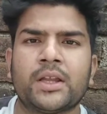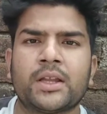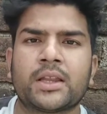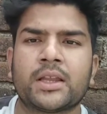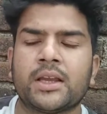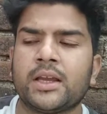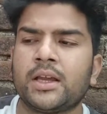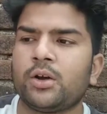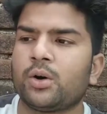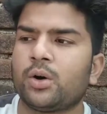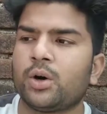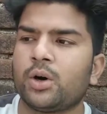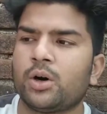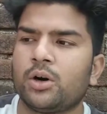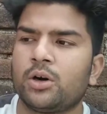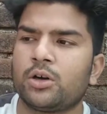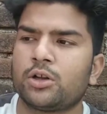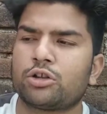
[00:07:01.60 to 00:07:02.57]
देते हैं
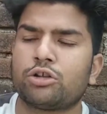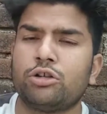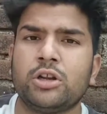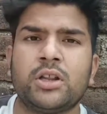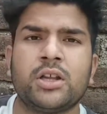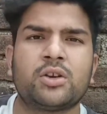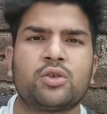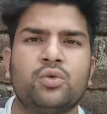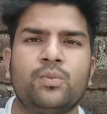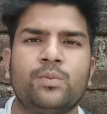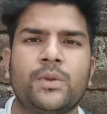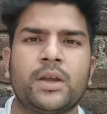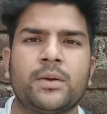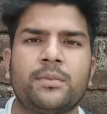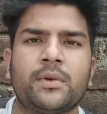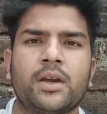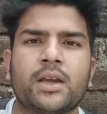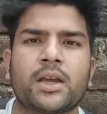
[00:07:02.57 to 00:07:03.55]
और थोड़ी देर
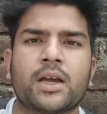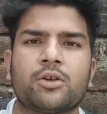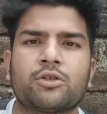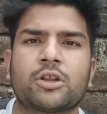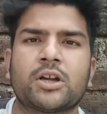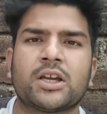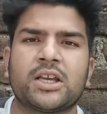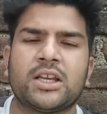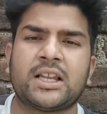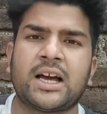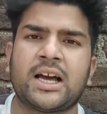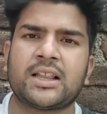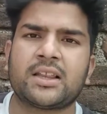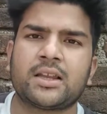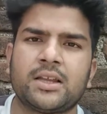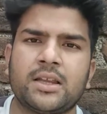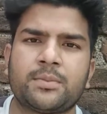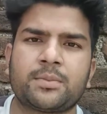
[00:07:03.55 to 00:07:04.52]
घूमने में क्या होता है कि
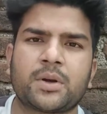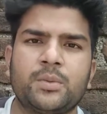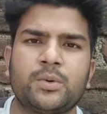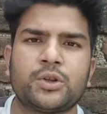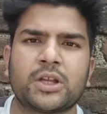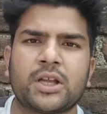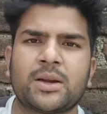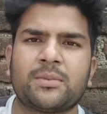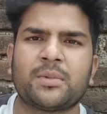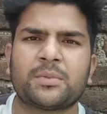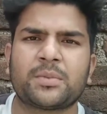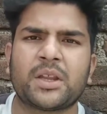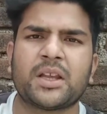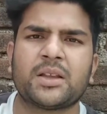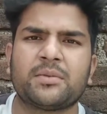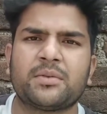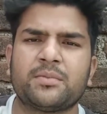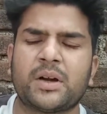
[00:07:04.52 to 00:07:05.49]
रात के जब कबूतर हम
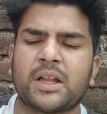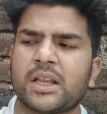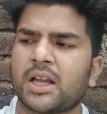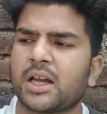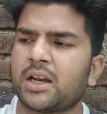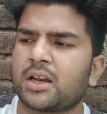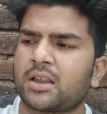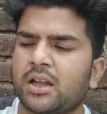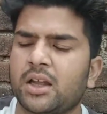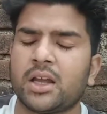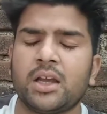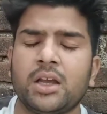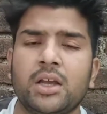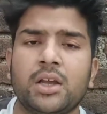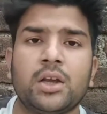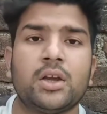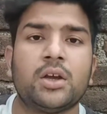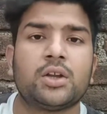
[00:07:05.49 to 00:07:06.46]
अपने बंद करते हैं
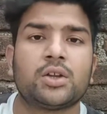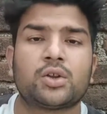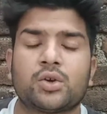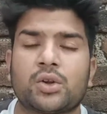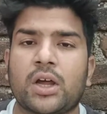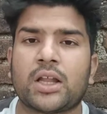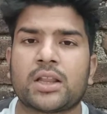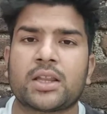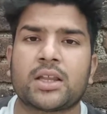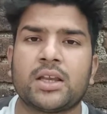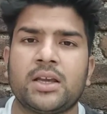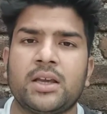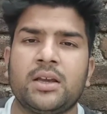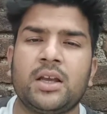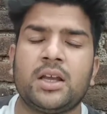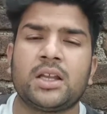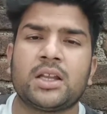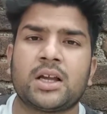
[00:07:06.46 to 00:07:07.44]
तो रात के
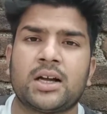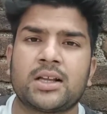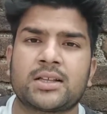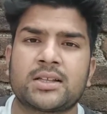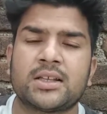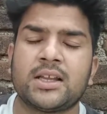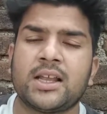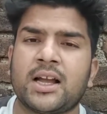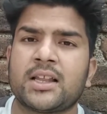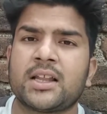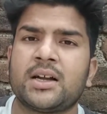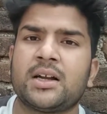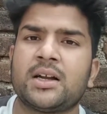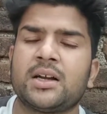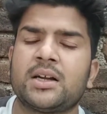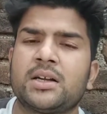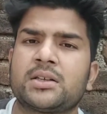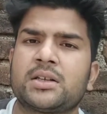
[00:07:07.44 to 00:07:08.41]
से ज़्यादा
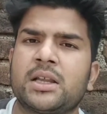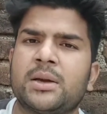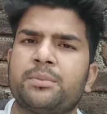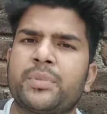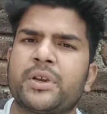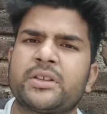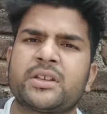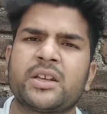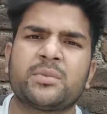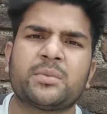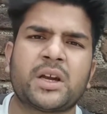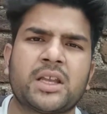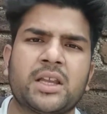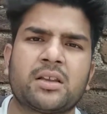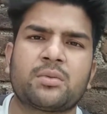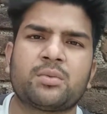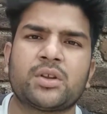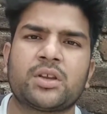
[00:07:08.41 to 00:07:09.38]
टेम्परेचर
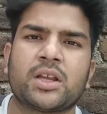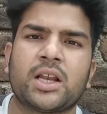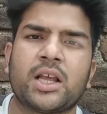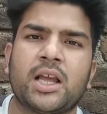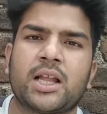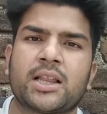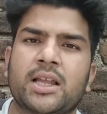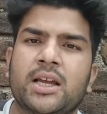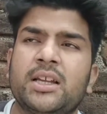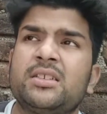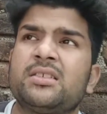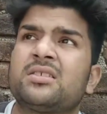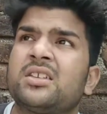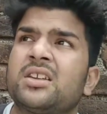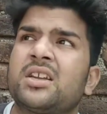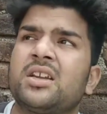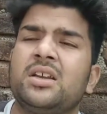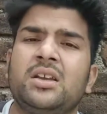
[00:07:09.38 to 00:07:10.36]
माइनस में चला जाता है
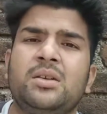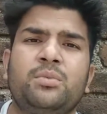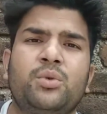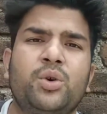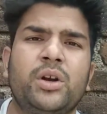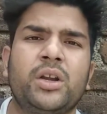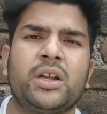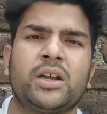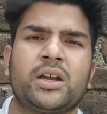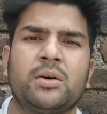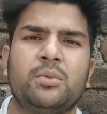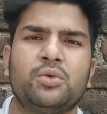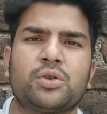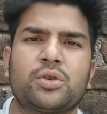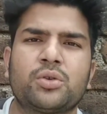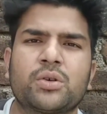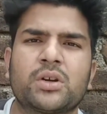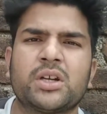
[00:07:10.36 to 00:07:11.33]
जिससे कि बॉडी
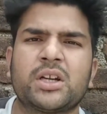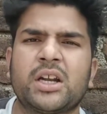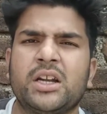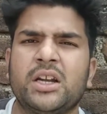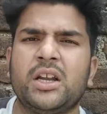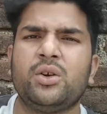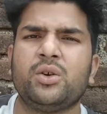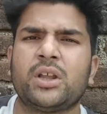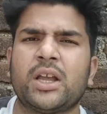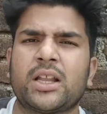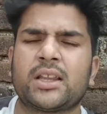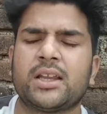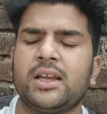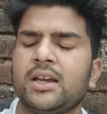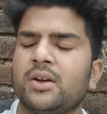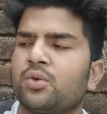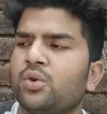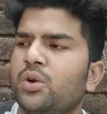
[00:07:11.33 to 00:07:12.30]
कबूतरों की ठंडी हो
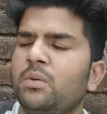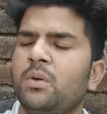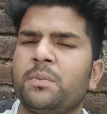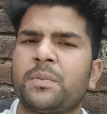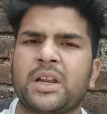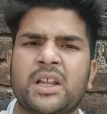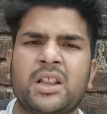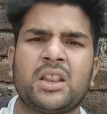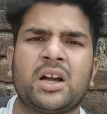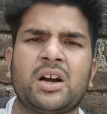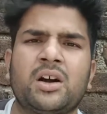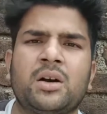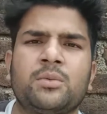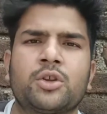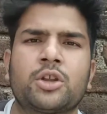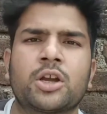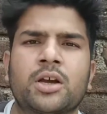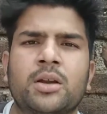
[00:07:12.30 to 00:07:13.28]
जाती है कोई भी परिंदा हो
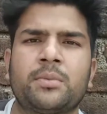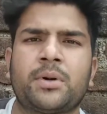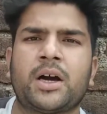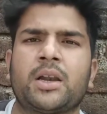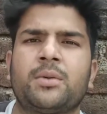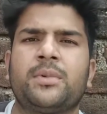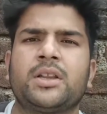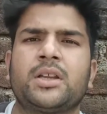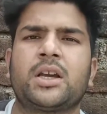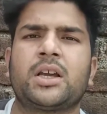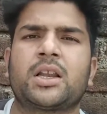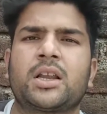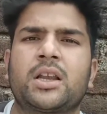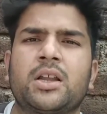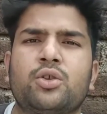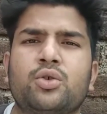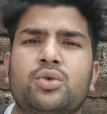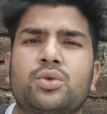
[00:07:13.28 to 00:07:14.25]
हम उसे अगर बाहर बंद कर
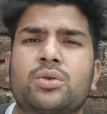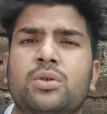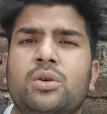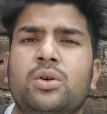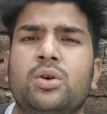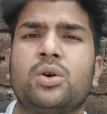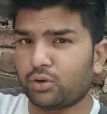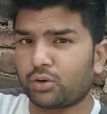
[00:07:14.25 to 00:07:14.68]
रहे हैं तो उसको